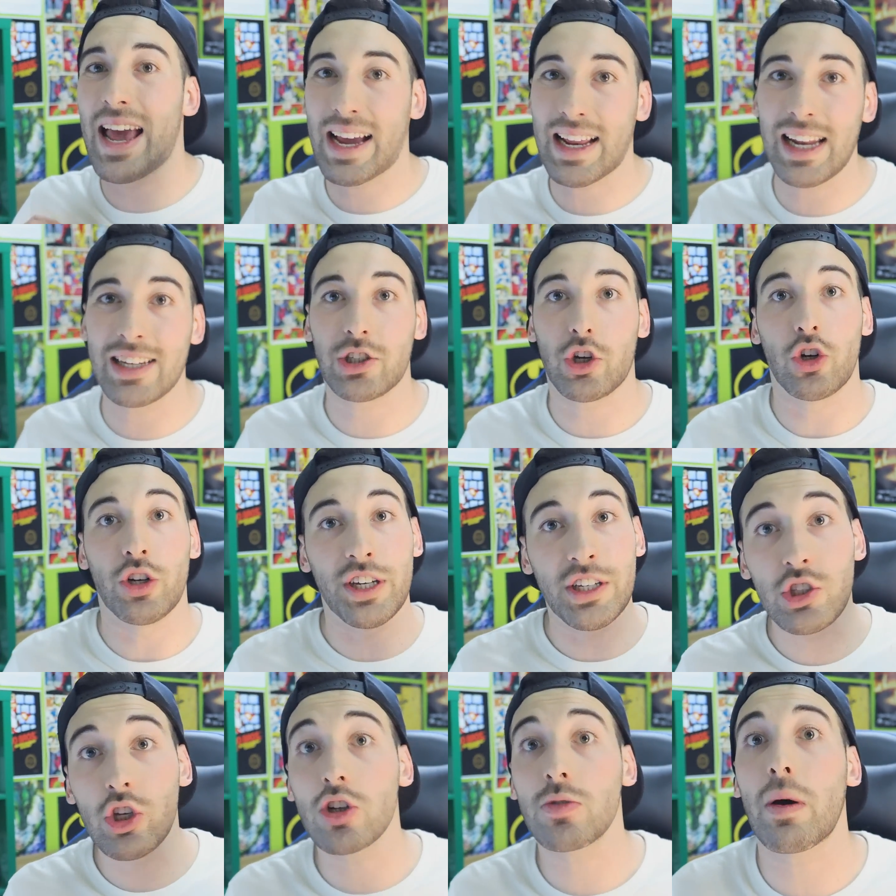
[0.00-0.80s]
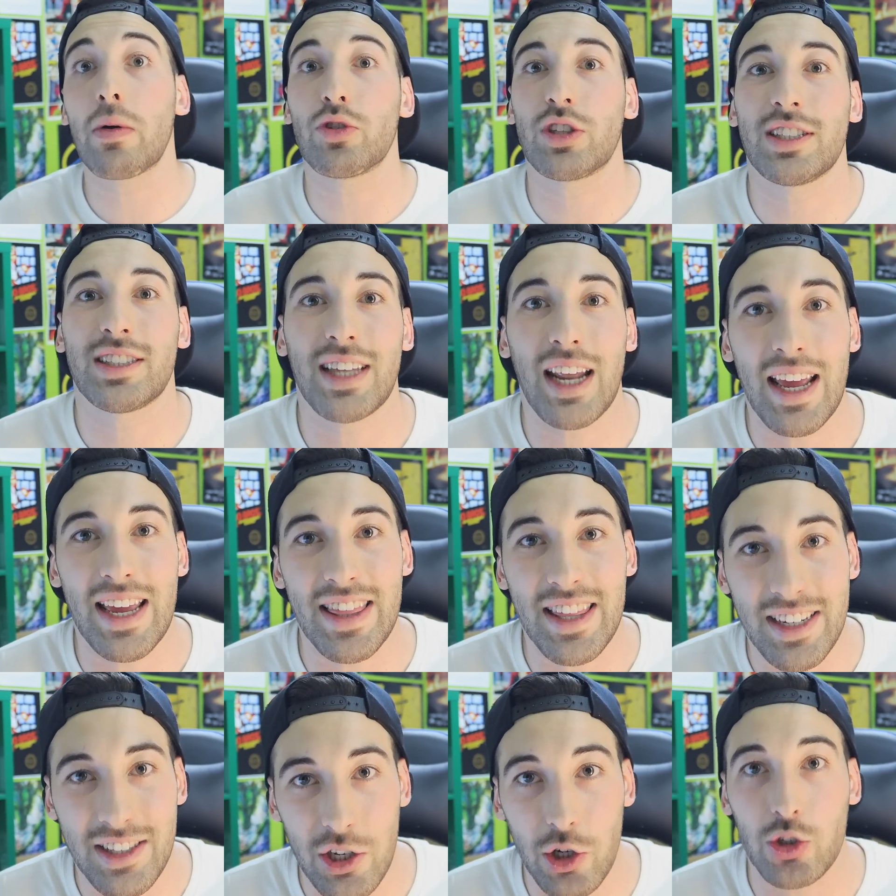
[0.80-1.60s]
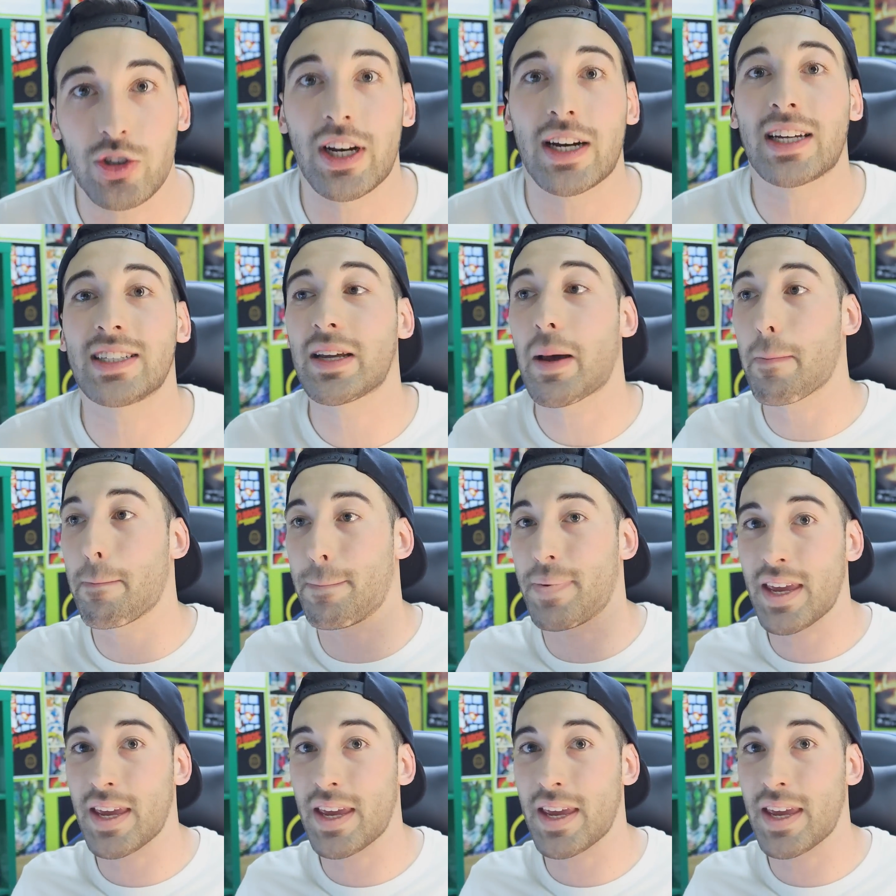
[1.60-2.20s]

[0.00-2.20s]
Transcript: La Clash con y todos vamos a estar ahí desde nuestra casa